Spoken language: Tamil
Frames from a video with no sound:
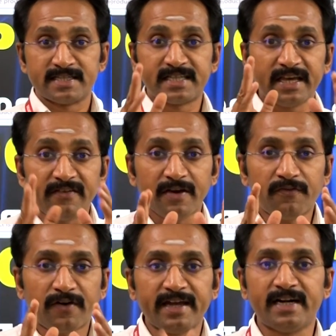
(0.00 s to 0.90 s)
சிவி
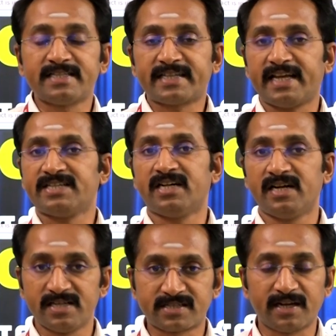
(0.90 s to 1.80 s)
ஃபைனல்
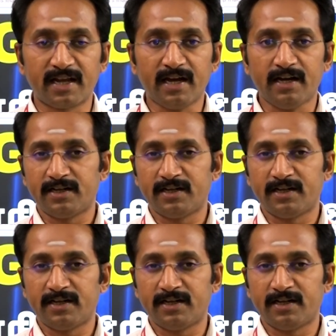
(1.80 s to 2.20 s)
செலெக்ஷன் லிஸ்ட்டில்